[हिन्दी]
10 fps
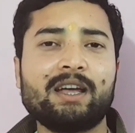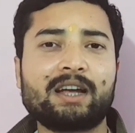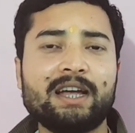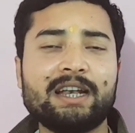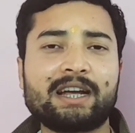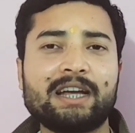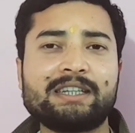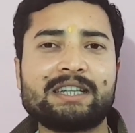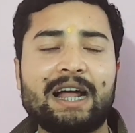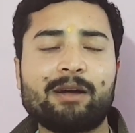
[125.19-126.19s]
कहीं ना कहीं
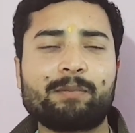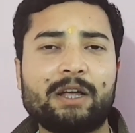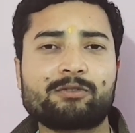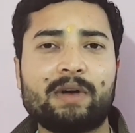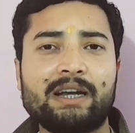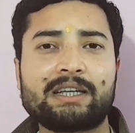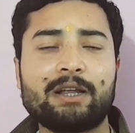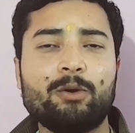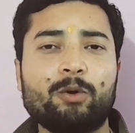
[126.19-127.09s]
चिराग पासवान की